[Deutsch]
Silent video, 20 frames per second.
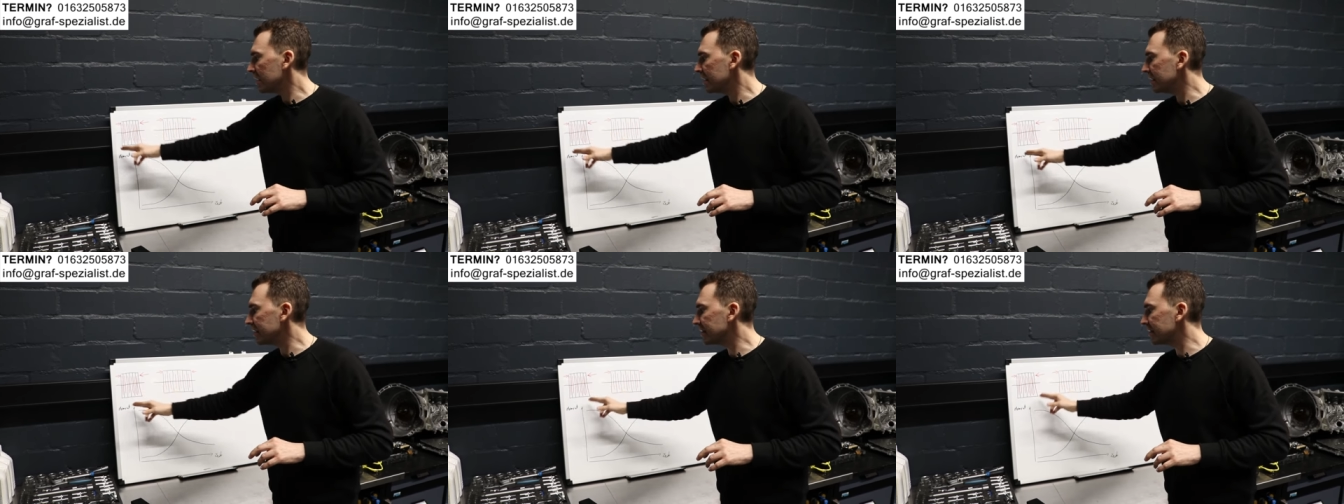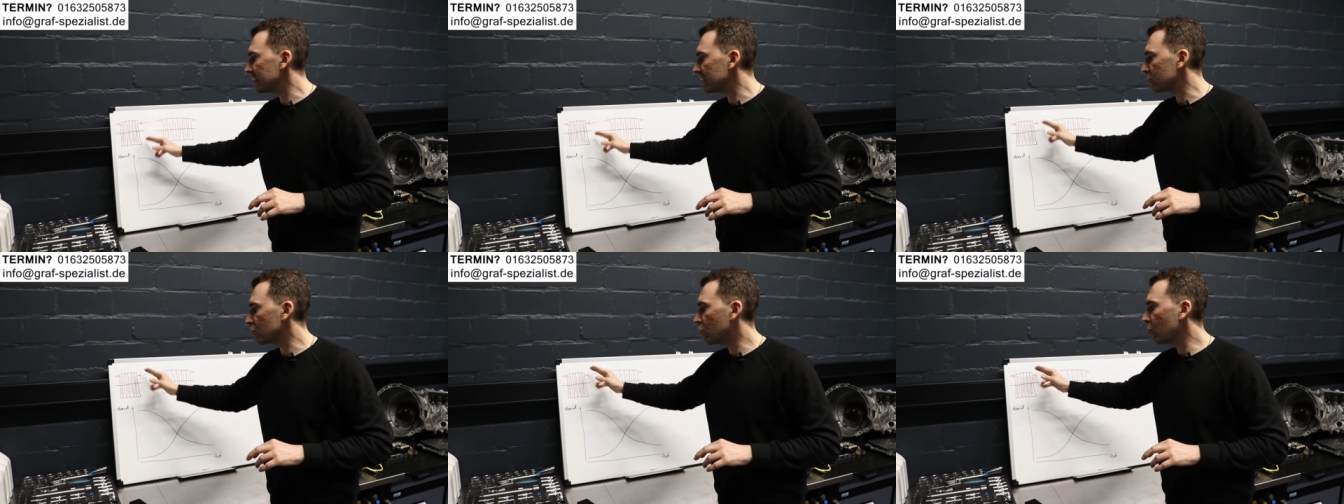ist
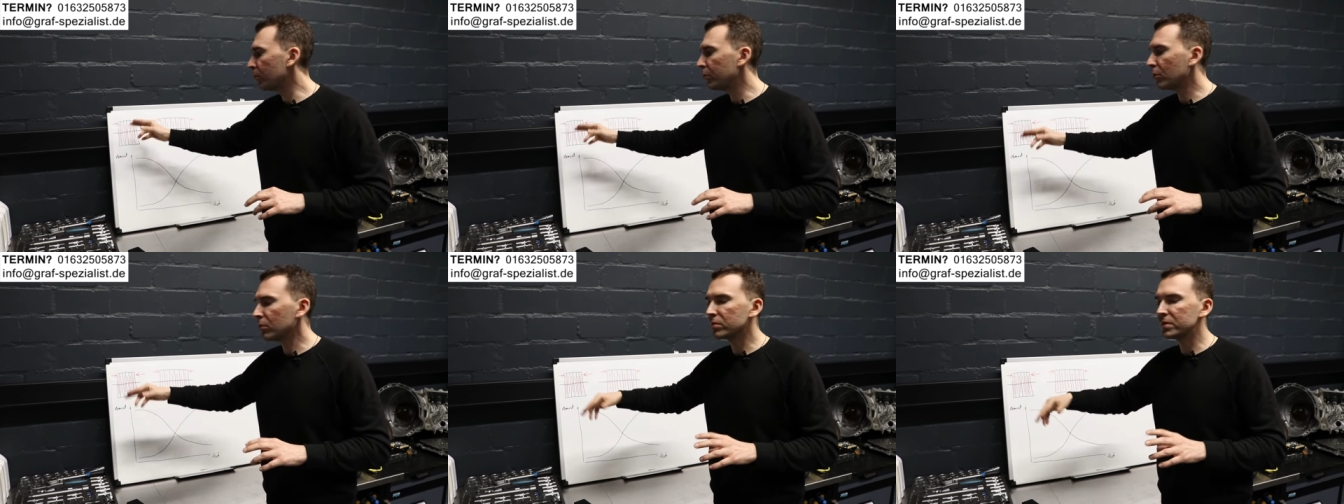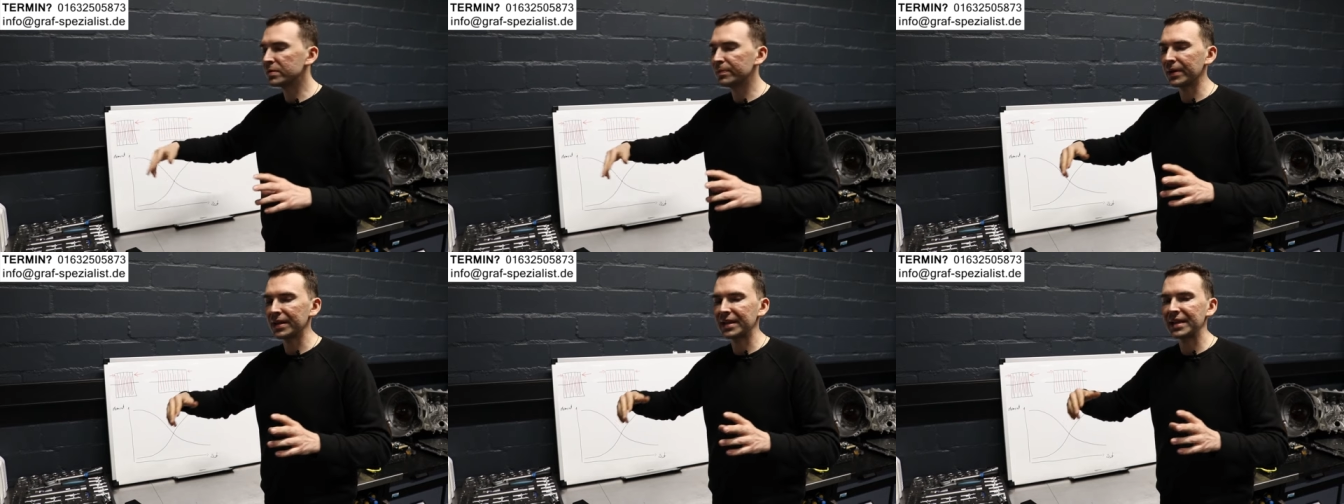das
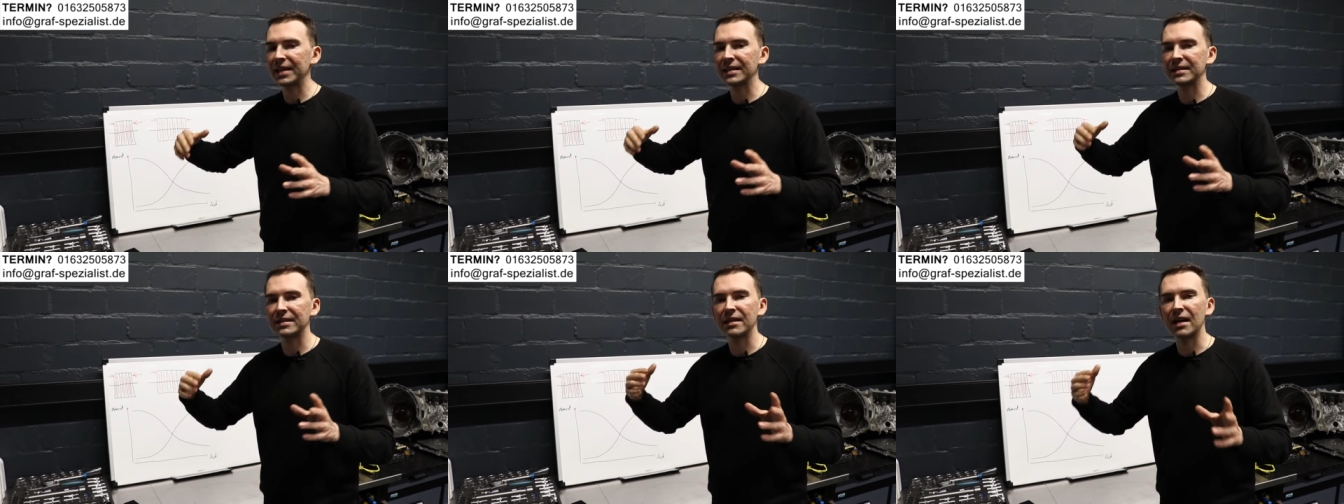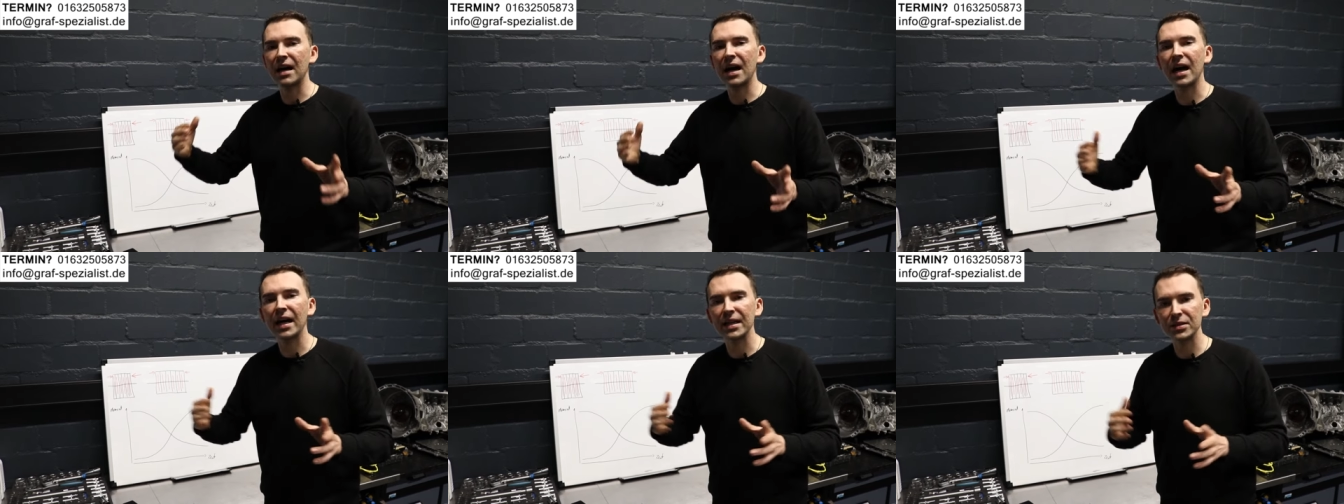Kupplungspaket
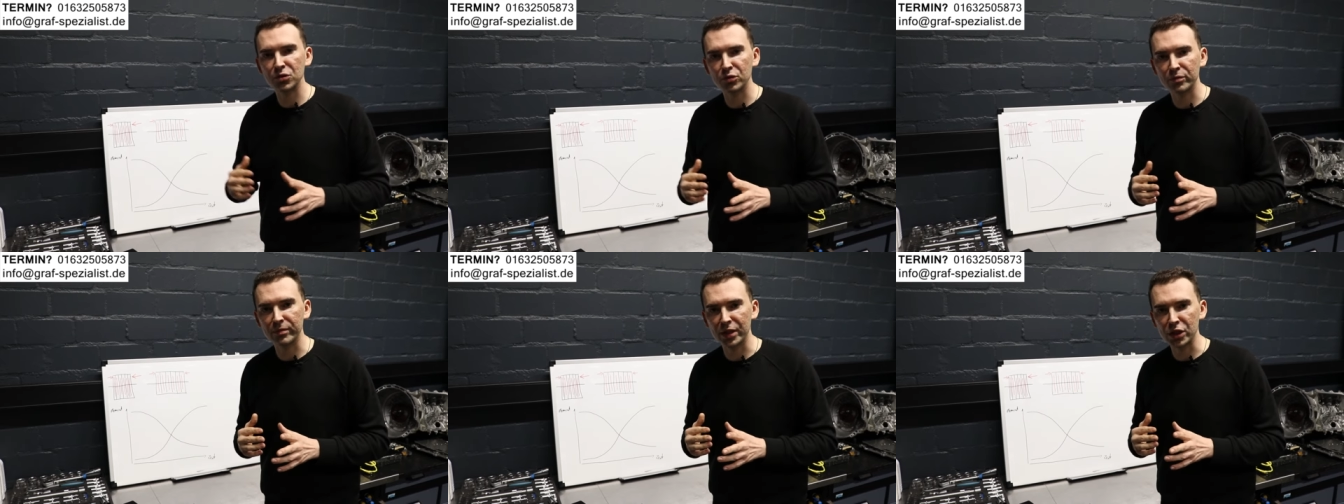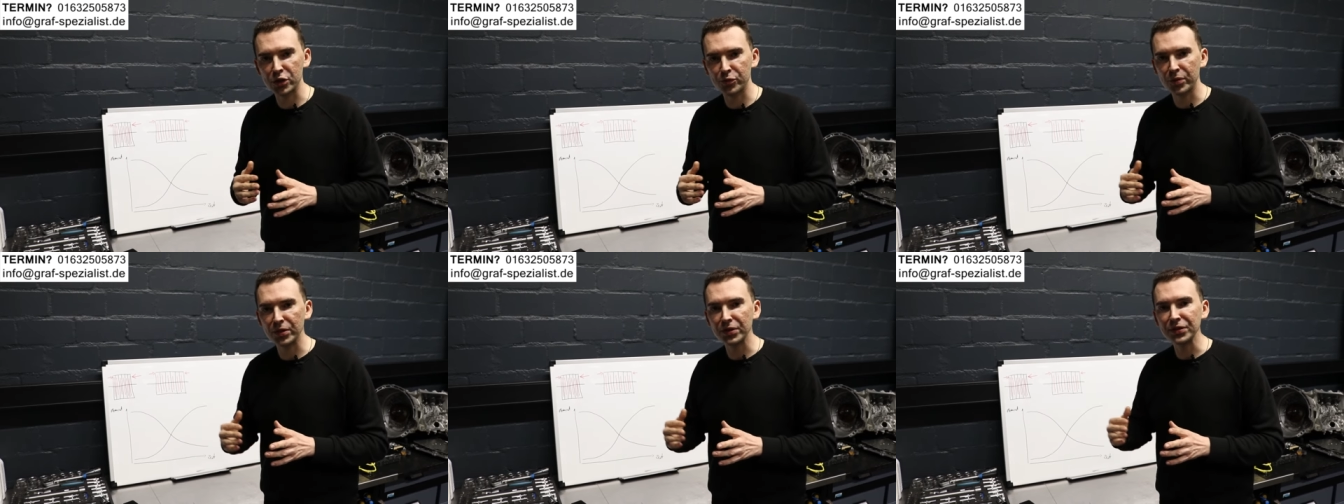A zum
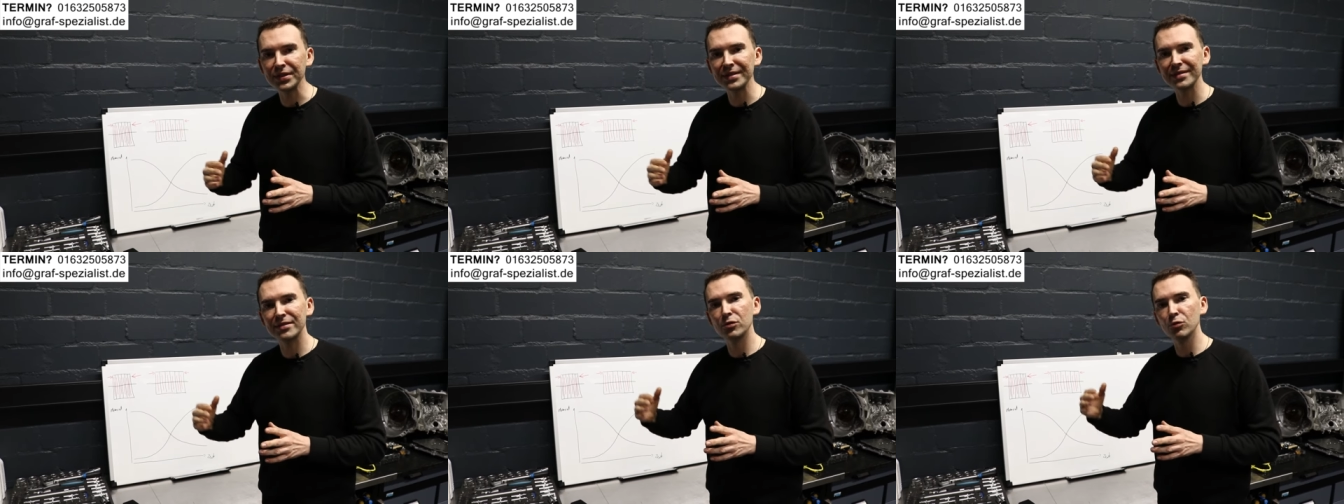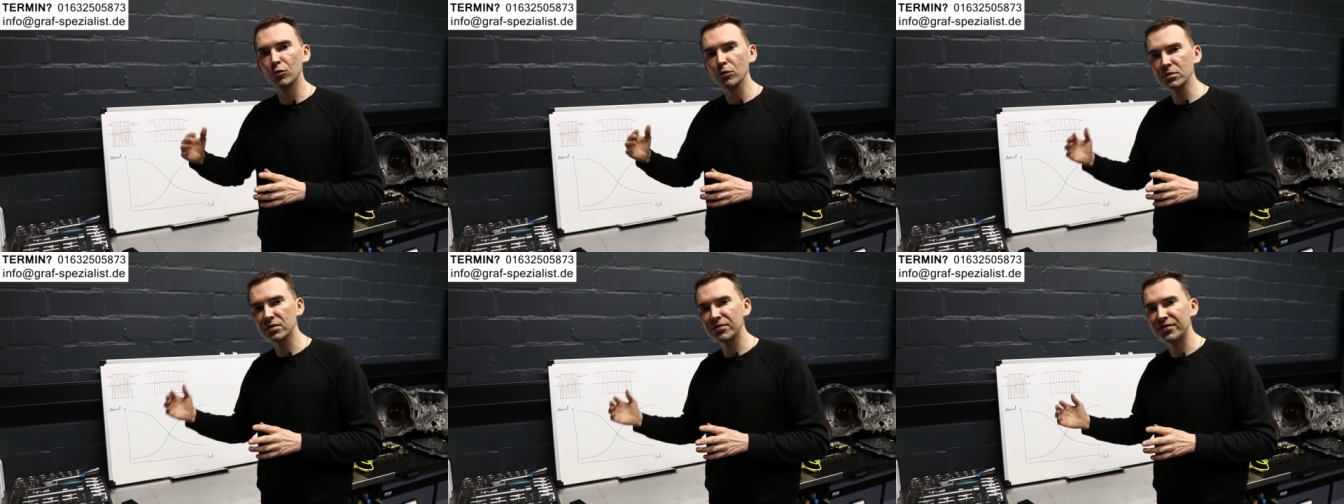Beispiel nicht
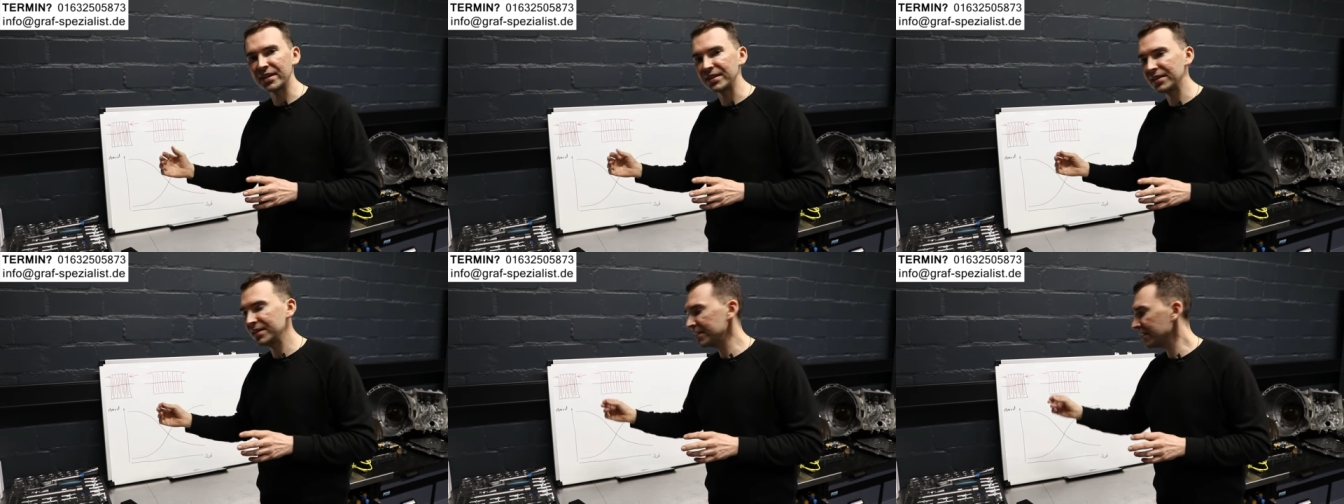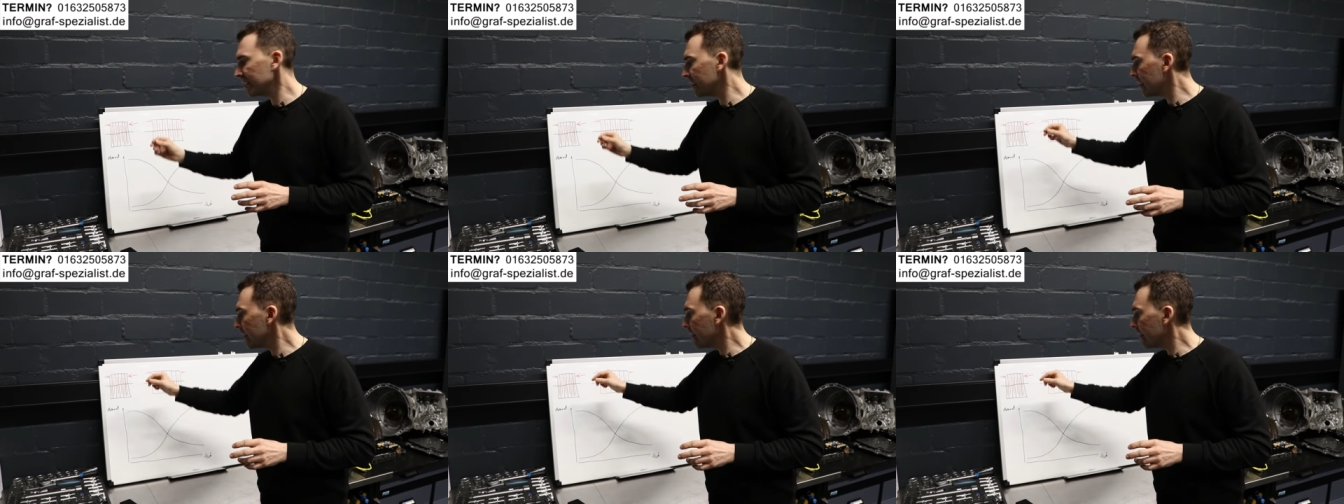notwendig,